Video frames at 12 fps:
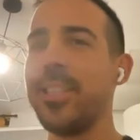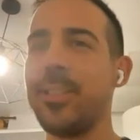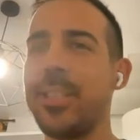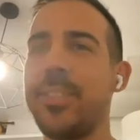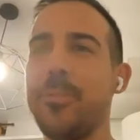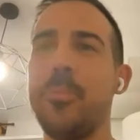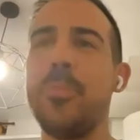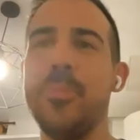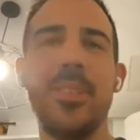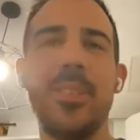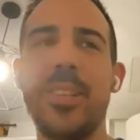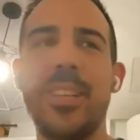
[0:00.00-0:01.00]

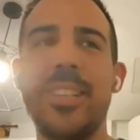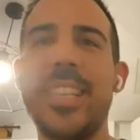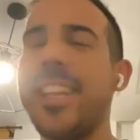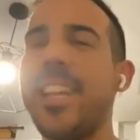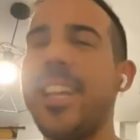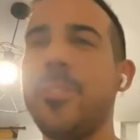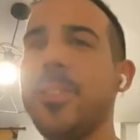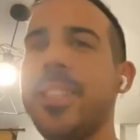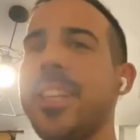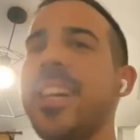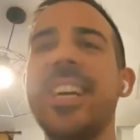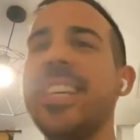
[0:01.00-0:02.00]
cette agence,